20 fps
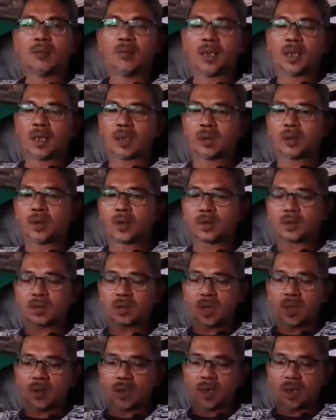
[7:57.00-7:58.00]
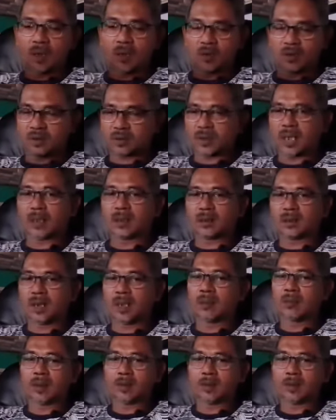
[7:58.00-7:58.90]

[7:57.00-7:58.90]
menegur seorang ustadz yang